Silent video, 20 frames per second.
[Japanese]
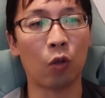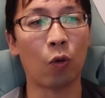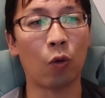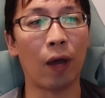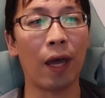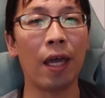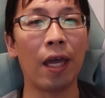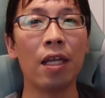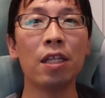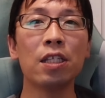とは
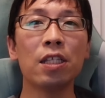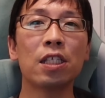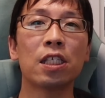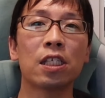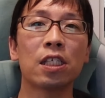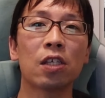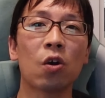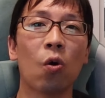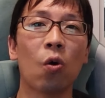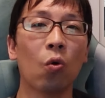
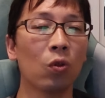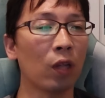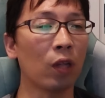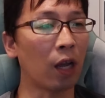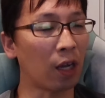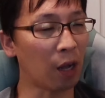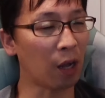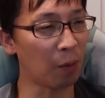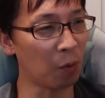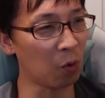エンジンオンな
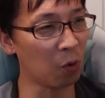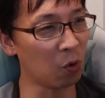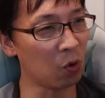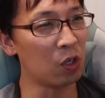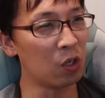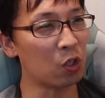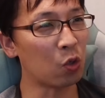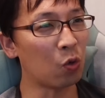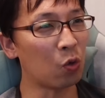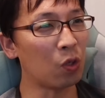んかも
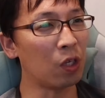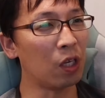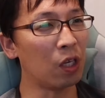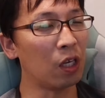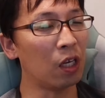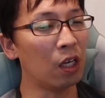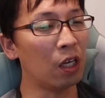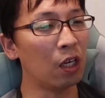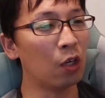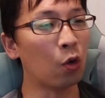非常
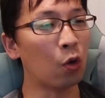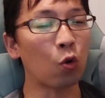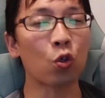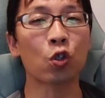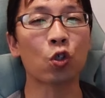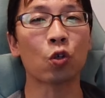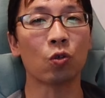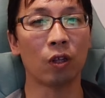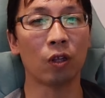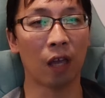によろ
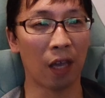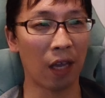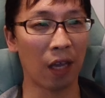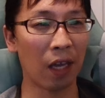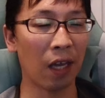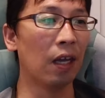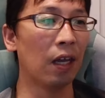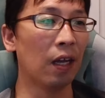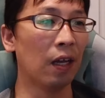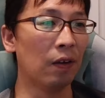しくて、
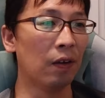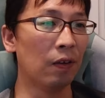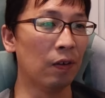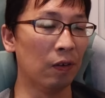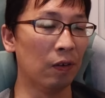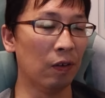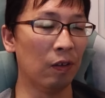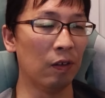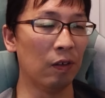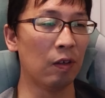う
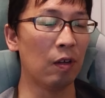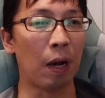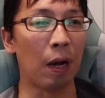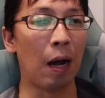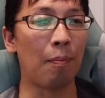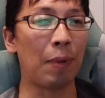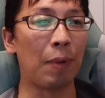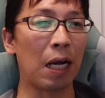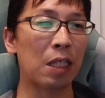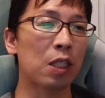ん、ま
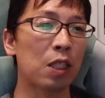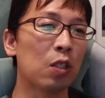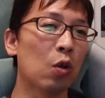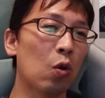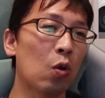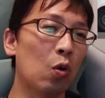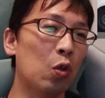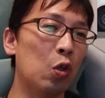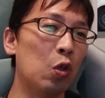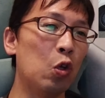あバス
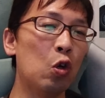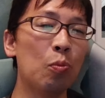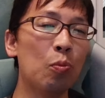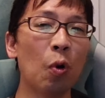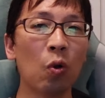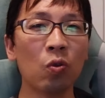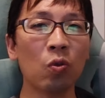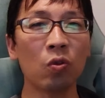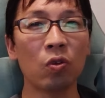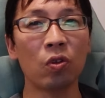の入
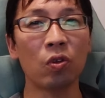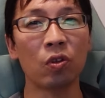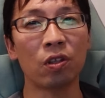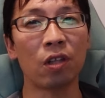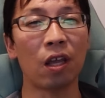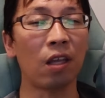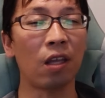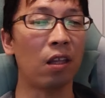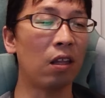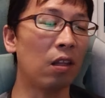門っ
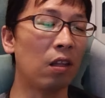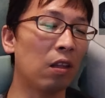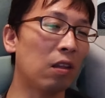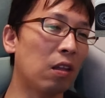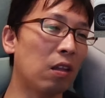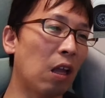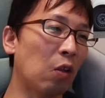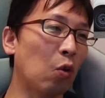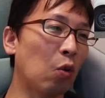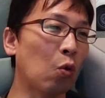て言っ
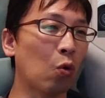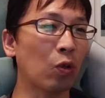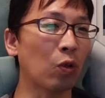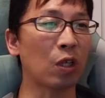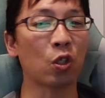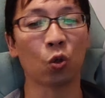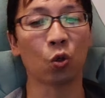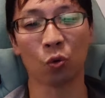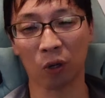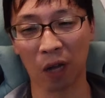たところで
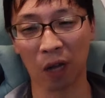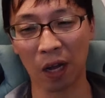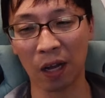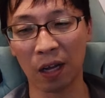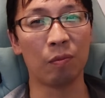しょうか。